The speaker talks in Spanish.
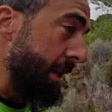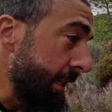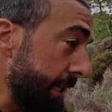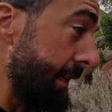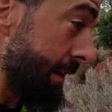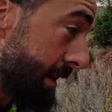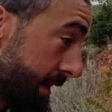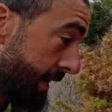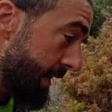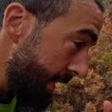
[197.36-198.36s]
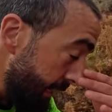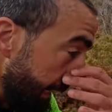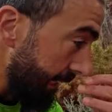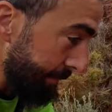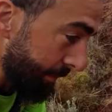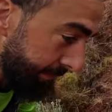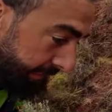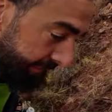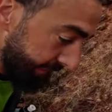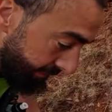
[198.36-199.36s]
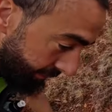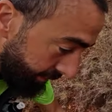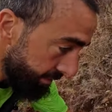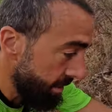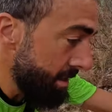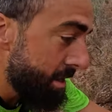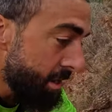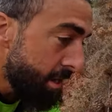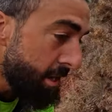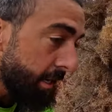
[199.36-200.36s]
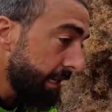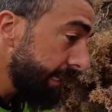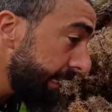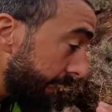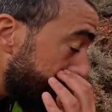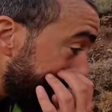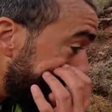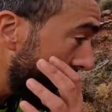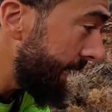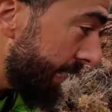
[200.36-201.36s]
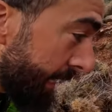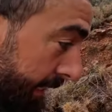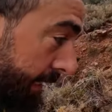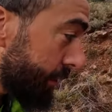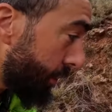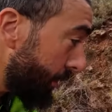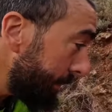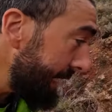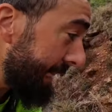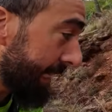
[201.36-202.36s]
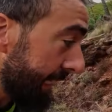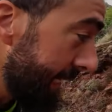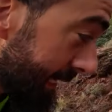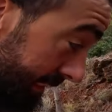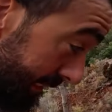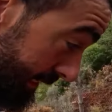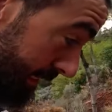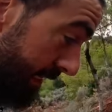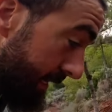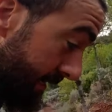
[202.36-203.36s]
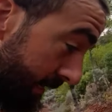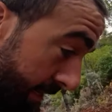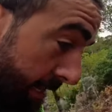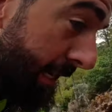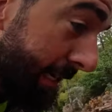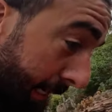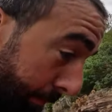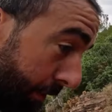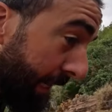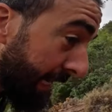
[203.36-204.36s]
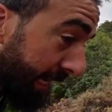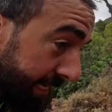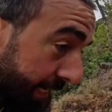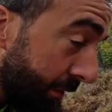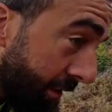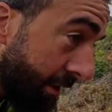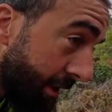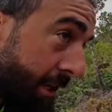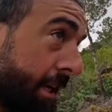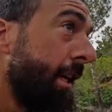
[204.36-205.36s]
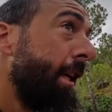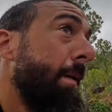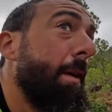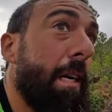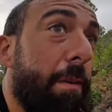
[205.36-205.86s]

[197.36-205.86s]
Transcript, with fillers: y en el móvil chino le dirá, ¡buah! Tormenta. Y ya pues le ha engañado. Porque